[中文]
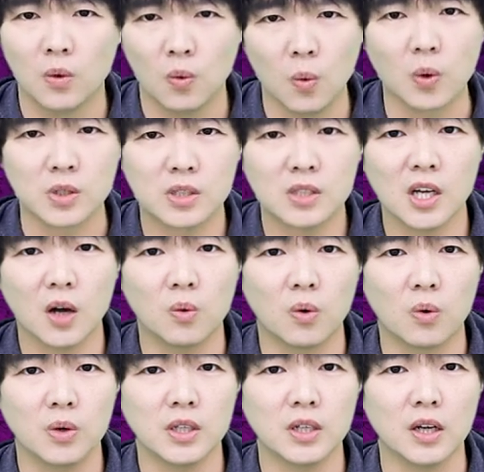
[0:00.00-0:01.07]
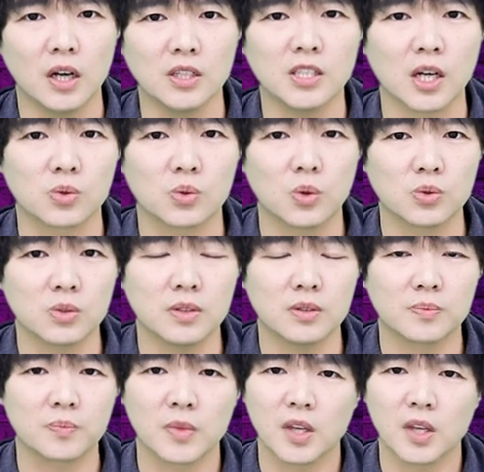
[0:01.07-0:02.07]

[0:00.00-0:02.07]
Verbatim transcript: 我知道我会很想说，就是